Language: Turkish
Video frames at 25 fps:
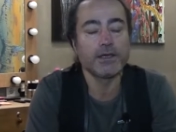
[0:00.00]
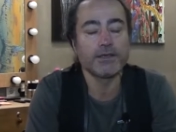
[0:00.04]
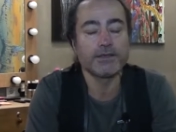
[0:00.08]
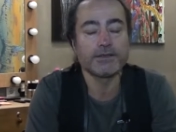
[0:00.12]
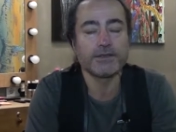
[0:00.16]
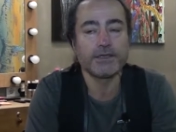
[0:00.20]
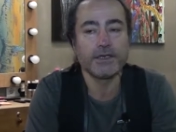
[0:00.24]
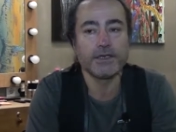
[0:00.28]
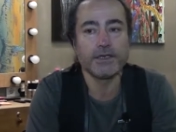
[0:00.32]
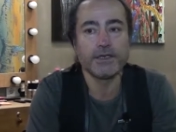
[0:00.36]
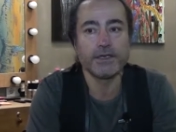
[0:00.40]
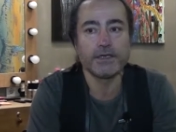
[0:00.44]

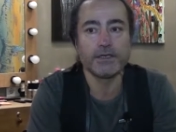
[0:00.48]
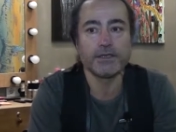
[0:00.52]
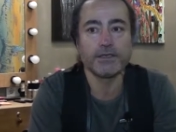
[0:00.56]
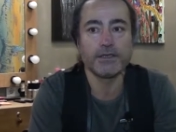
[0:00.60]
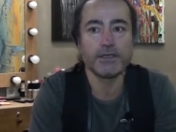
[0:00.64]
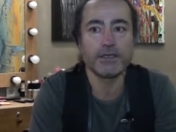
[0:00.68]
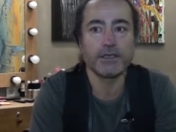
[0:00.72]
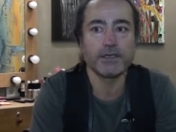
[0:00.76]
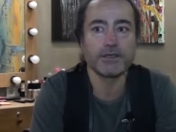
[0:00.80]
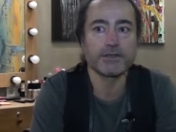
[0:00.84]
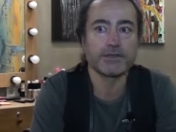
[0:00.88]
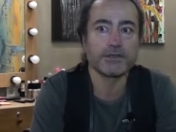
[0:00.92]
Seneye
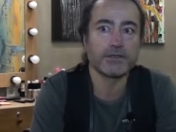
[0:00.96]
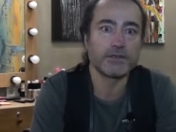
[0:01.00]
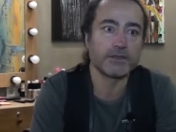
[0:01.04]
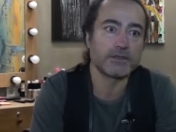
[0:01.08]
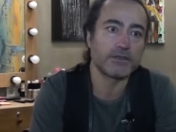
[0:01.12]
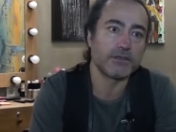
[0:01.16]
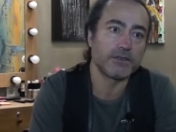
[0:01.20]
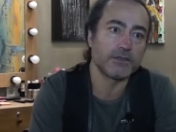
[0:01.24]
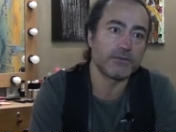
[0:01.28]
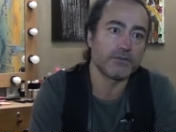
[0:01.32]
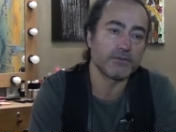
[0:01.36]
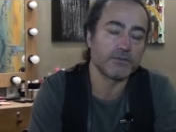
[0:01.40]
de
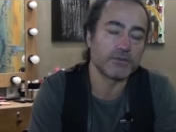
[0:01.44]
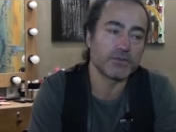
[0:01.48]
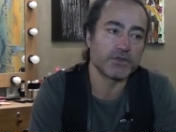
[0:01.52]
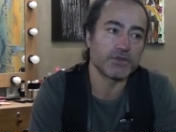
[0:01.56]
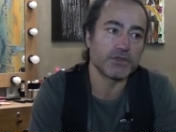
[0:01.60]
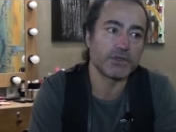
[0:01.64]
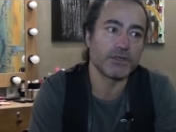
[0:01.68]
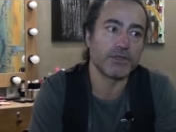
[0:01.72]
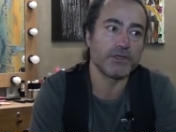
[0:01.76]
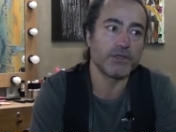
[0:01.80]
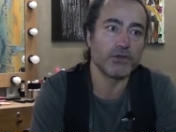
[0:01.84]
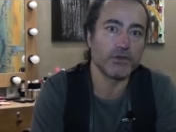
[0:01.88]
hazırlıklarım
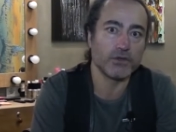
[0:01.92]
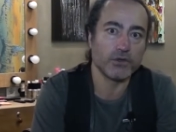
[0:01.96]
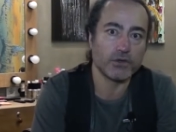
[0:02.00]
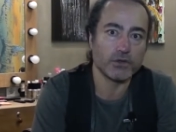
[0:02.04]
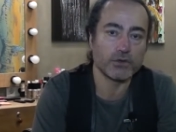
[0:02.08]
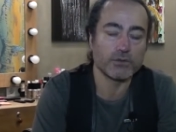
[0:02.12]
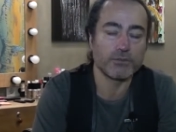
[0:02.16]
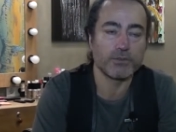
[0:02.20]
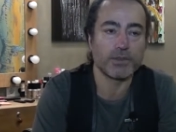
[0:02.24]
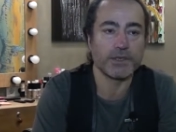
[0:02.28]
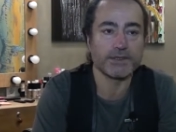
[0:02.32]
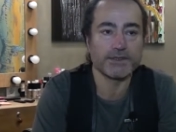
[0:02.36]
işte New
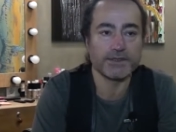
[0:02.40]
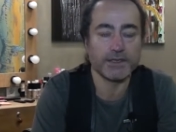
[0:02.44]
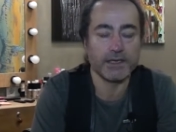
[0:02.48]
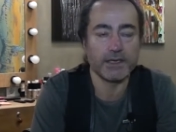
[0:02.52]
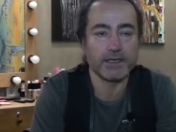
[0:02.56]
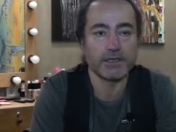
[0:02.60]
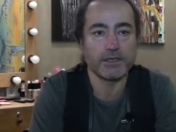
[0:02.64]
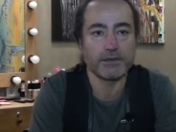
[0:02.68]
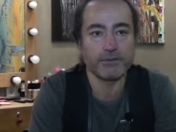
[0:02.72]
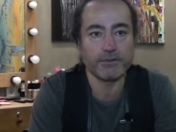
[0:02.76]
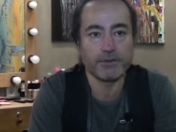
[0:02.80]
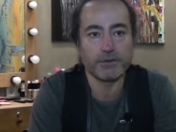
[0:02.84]
York,
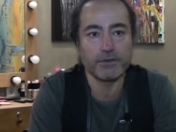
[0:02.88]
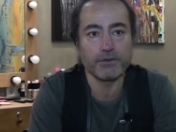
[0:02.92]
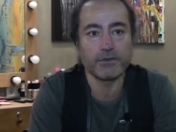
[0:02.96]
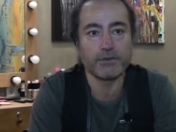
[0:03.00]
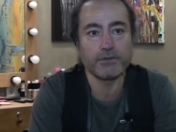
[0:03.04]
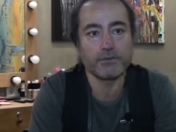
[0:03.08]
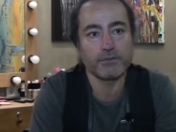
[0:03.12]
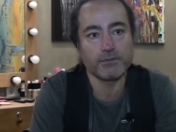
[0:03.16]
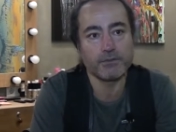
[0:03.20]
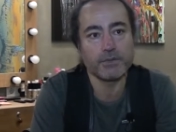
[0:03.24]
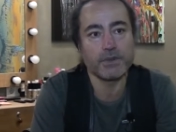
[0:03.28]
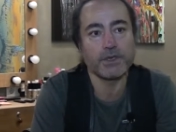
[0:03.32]
Bazar gibi
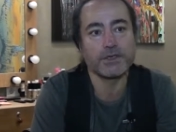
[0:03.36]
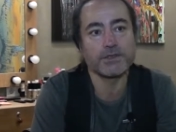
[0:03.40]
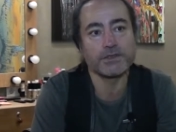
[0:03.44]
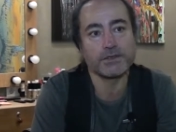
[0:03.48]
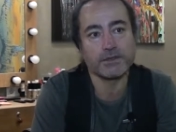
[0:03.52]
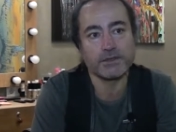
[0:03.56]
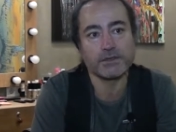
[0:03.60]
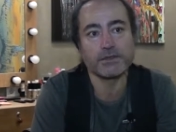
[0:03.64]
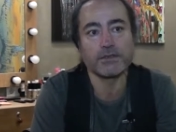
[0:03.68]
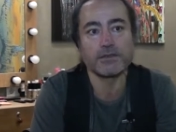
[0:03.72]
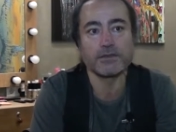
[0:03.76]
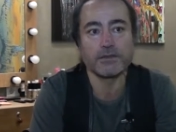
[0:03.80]

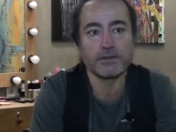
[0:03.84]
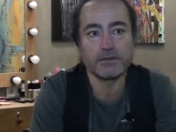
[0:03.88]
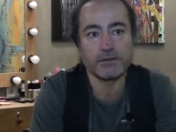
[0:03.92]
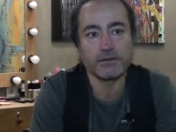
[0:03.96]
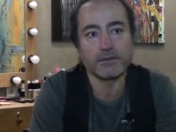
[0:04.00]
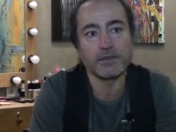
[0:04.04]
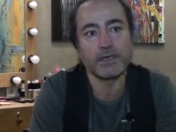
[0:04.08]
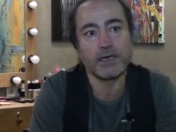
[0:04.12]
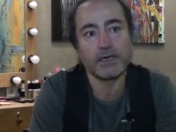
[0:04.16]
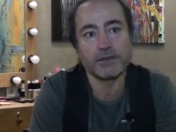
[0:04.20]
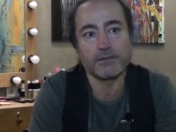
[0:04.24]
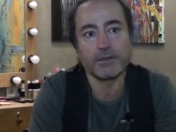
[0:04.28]

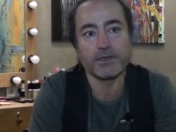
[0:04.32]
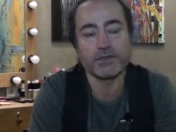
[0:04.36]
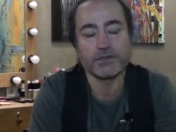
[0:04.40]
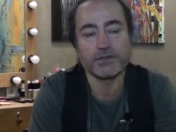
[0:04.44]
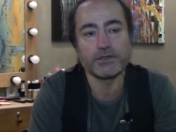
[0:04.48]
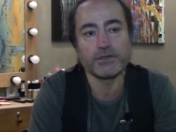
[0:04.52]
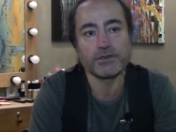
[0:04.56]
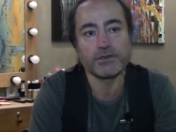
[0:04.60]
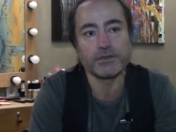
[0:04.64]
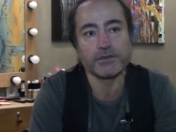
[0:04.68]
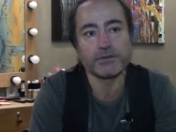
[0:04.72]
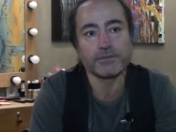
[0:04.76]
hazırlıklar
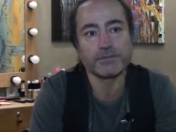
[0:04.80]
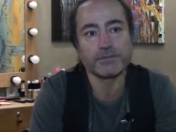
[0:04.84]
başladı.